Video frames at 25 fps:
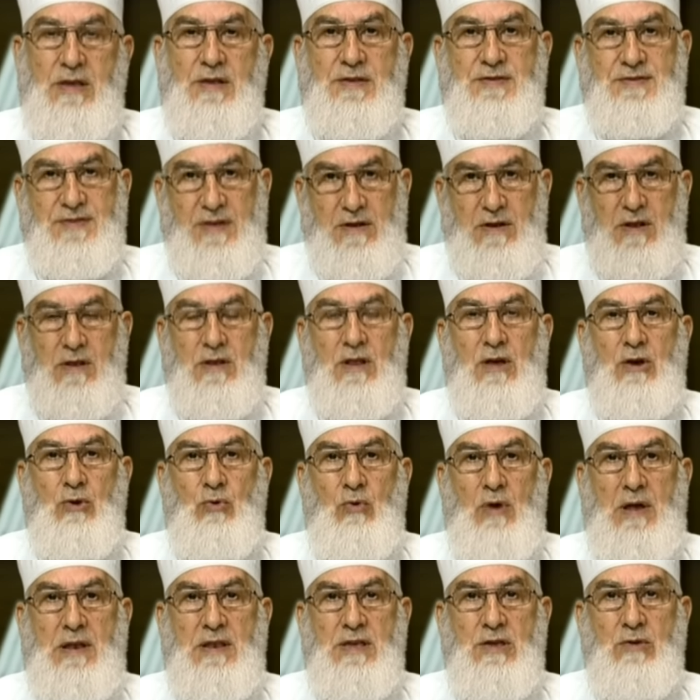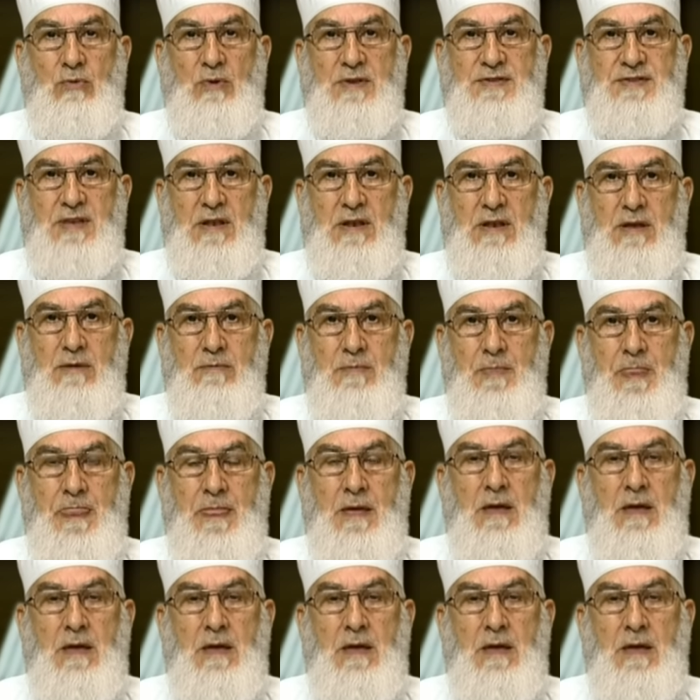صلى الله عليه وسلم